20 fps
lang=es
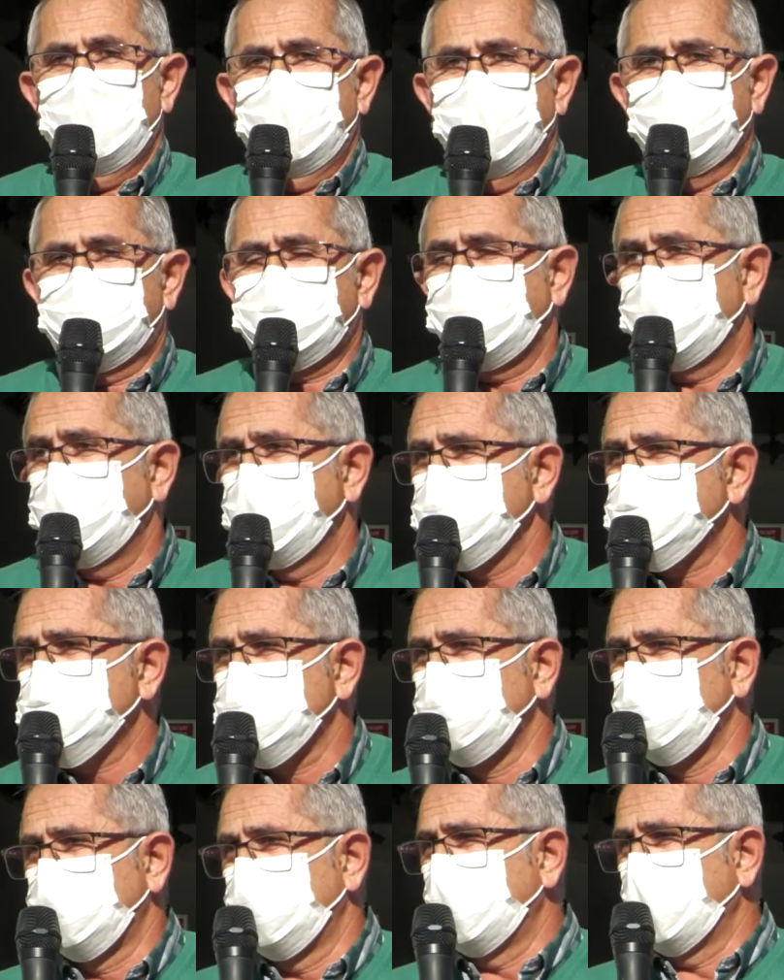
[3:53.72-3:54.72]
Este
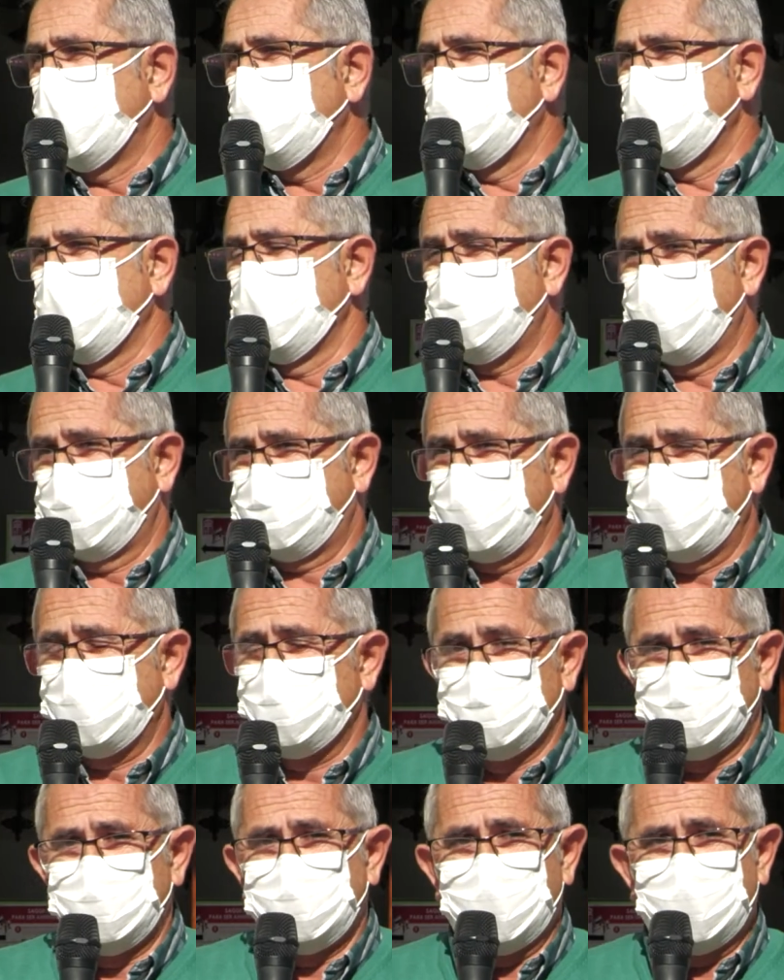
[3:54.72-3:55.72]
es un día muy
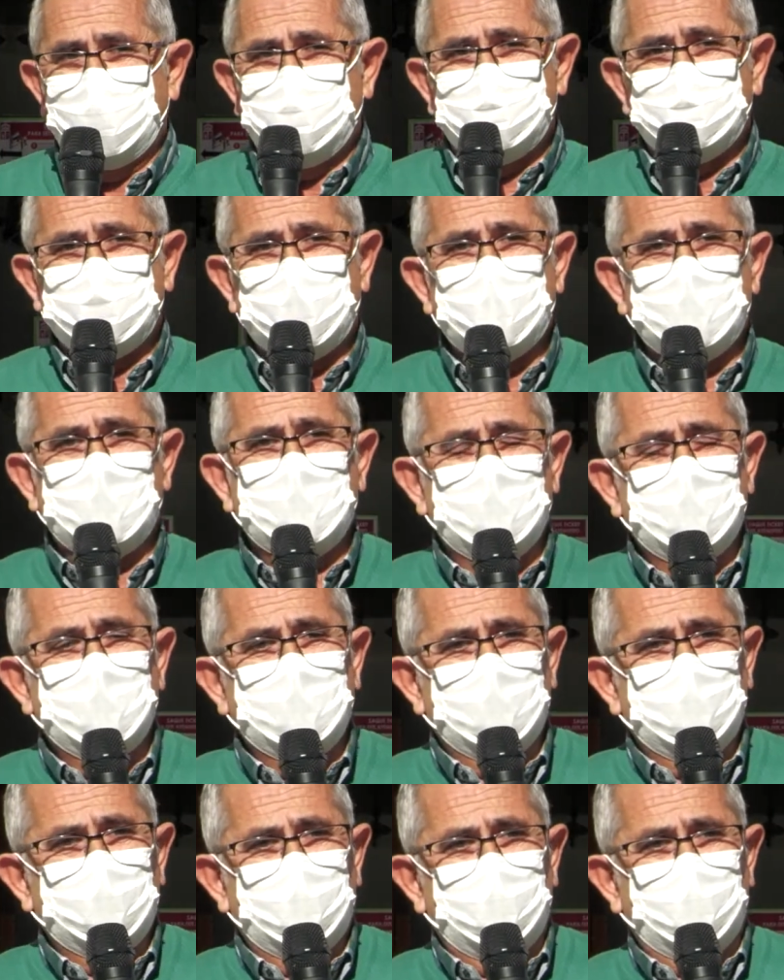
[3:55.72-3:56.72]
especial, un día
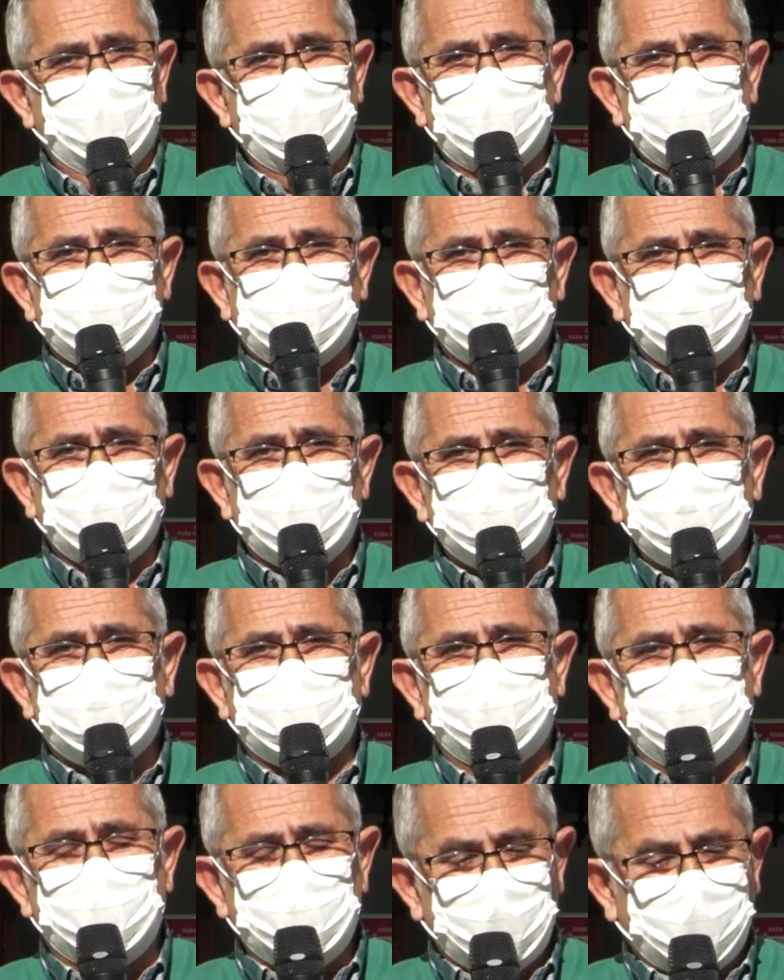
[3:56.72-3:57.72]
en el que todos
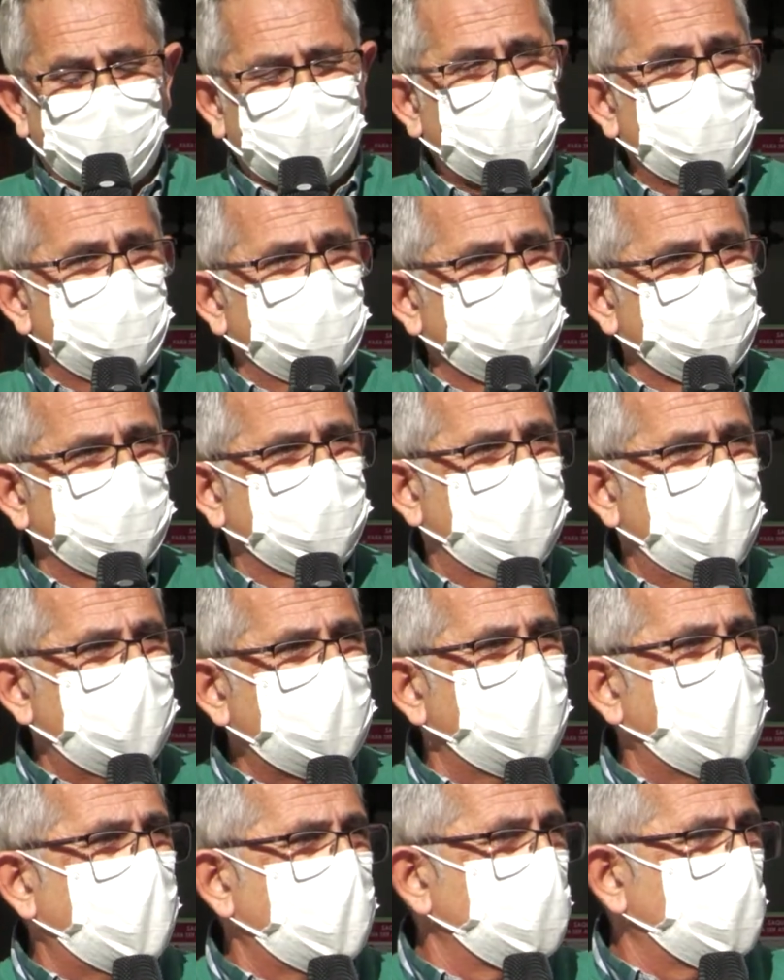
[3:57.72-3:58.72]
tenemos que reivindicar la